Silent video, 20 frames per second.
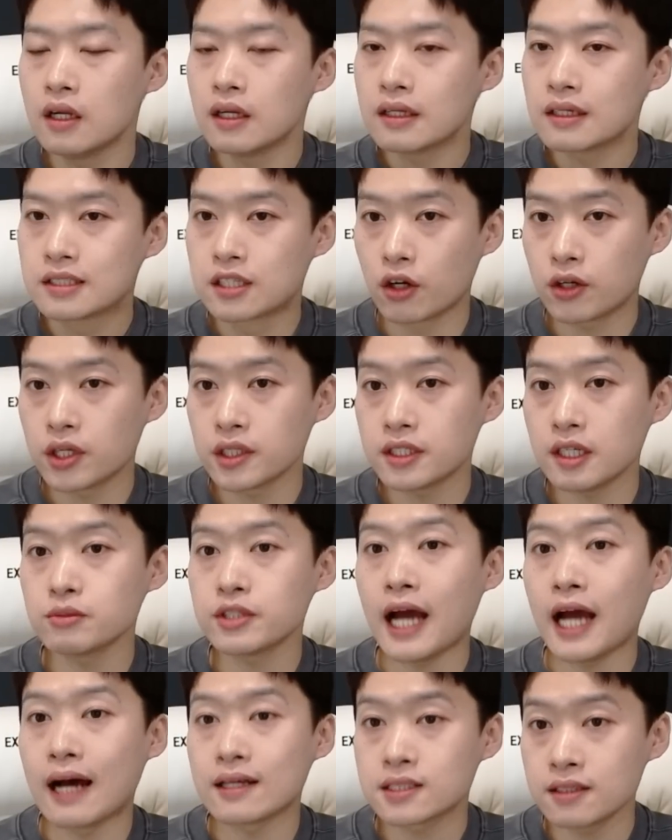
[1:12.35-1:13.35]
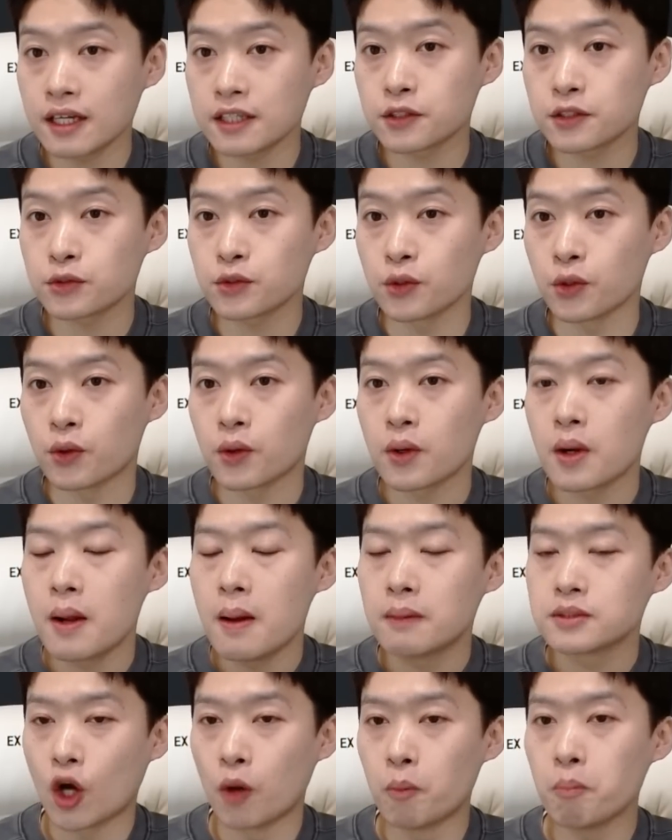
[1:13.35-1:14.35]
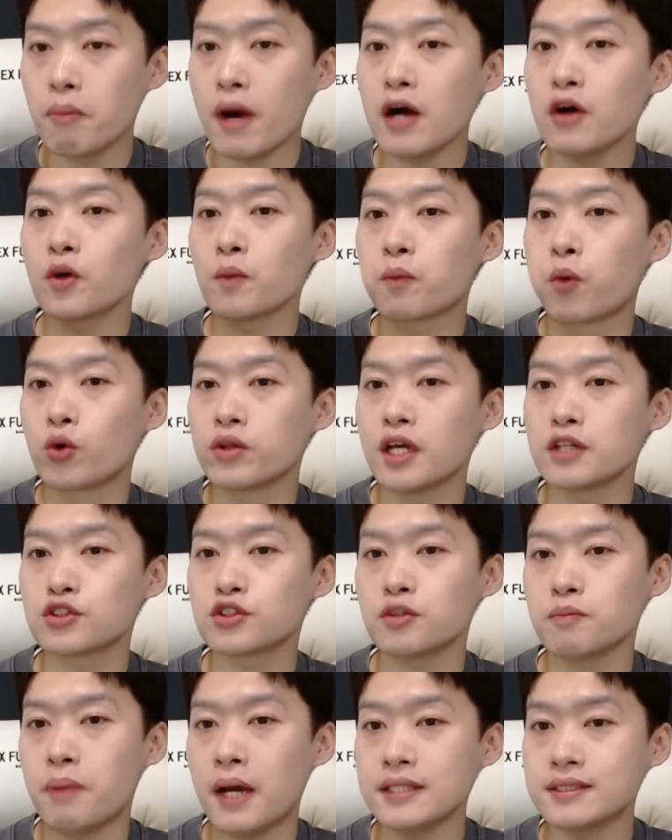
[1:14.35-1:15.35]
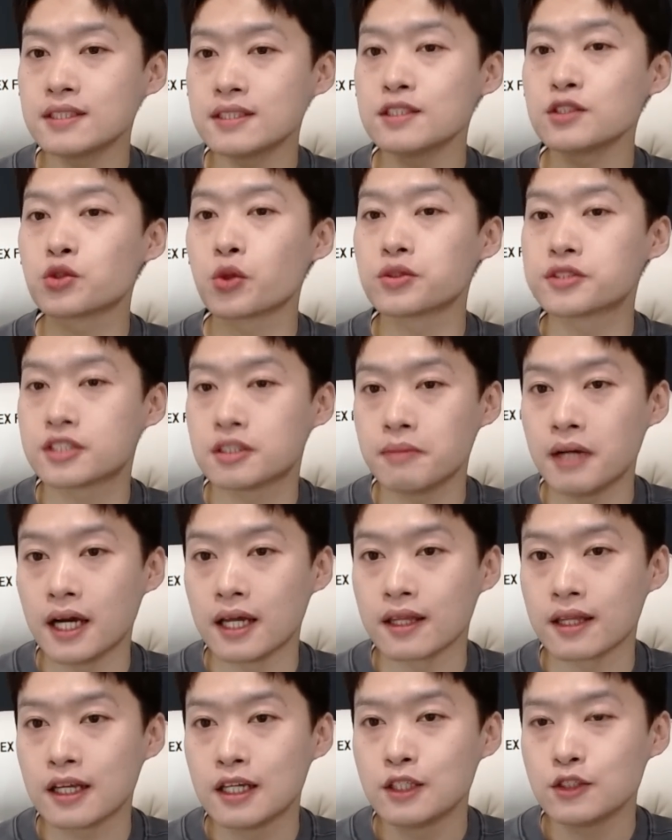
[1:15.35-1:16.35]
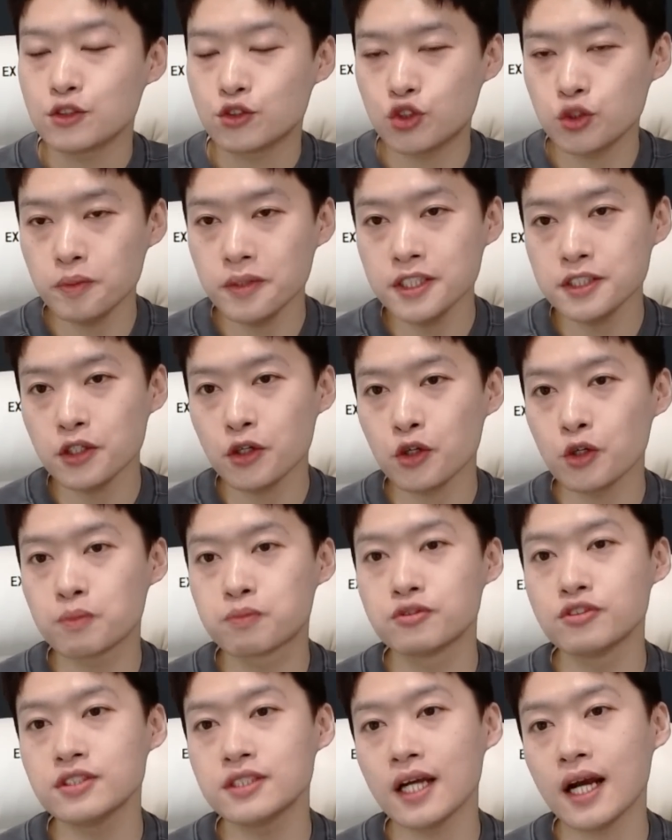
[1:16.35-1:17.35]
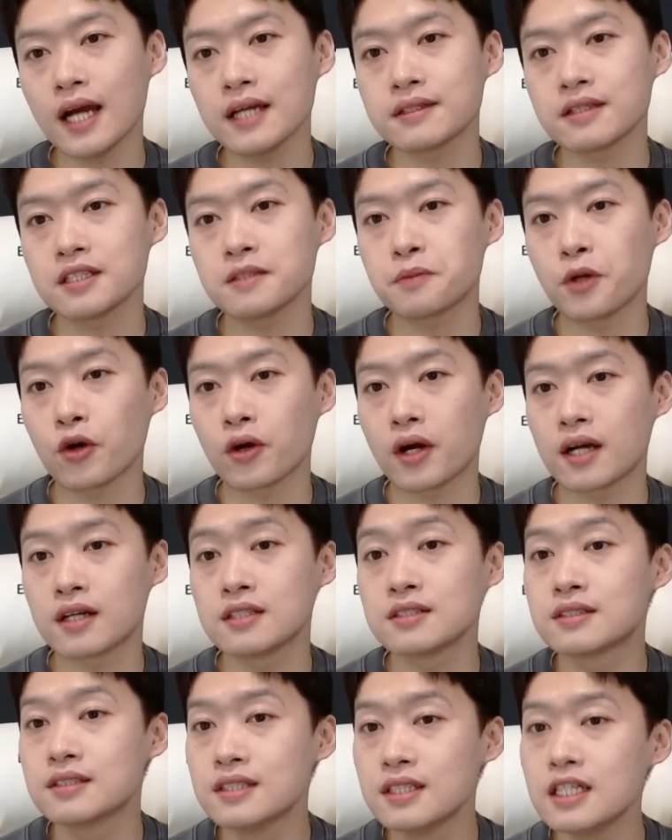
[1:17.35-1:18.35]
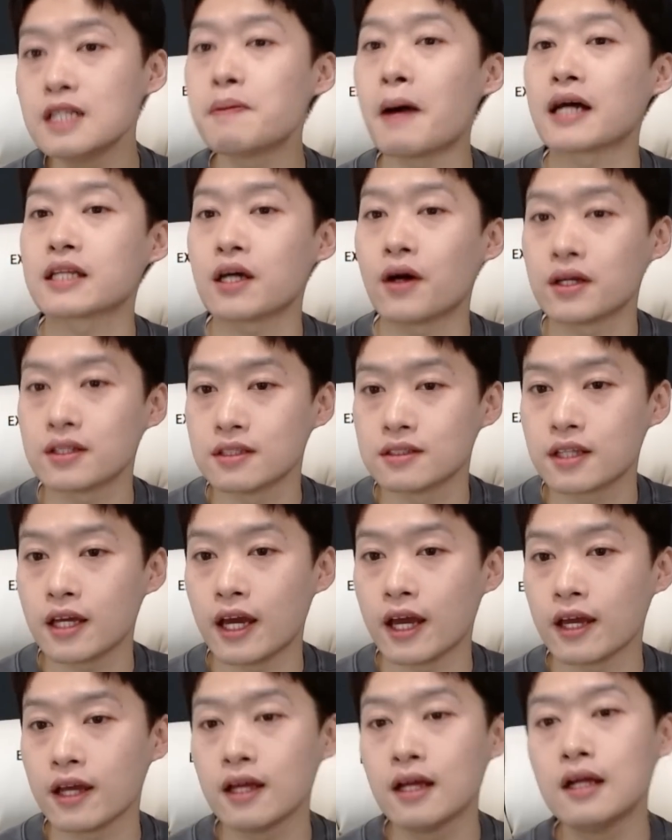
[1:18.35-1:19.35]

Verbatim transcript: 그렇기 때문에 아스날에서도 전방으로 보내주는 패스는 좋지만 수비적으로 문제가 있다는 평가를 늘 받아왔는데